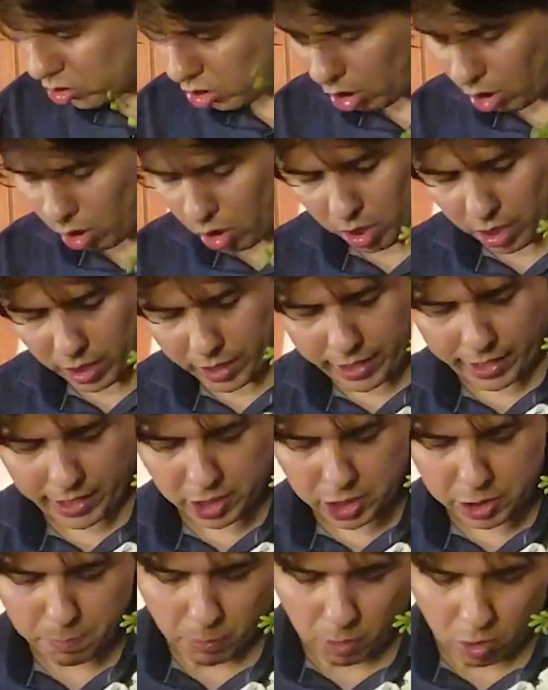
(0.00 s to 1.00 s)
E só
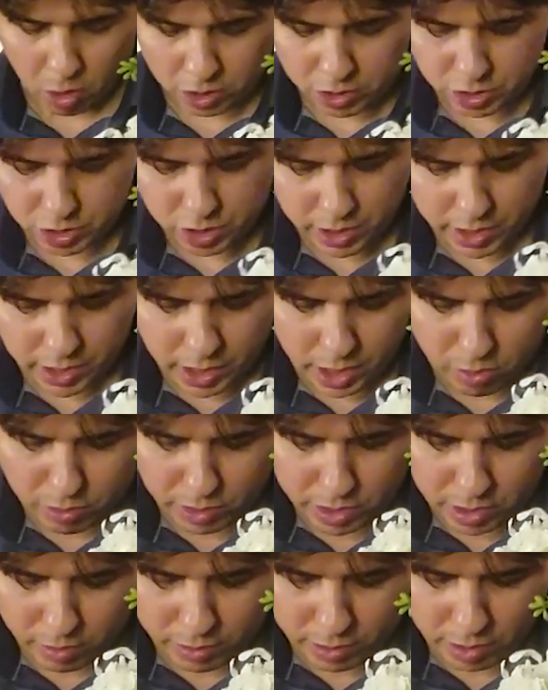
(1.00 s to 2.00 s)
cola quente pode?
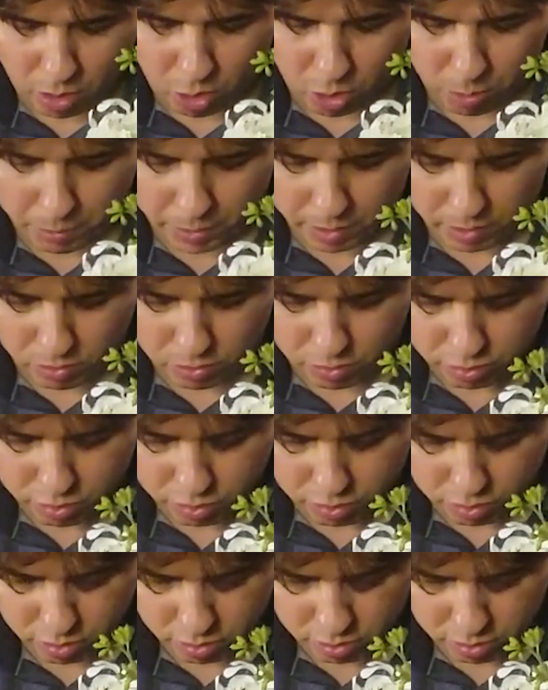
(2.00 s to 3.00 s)
Eu não recomendo.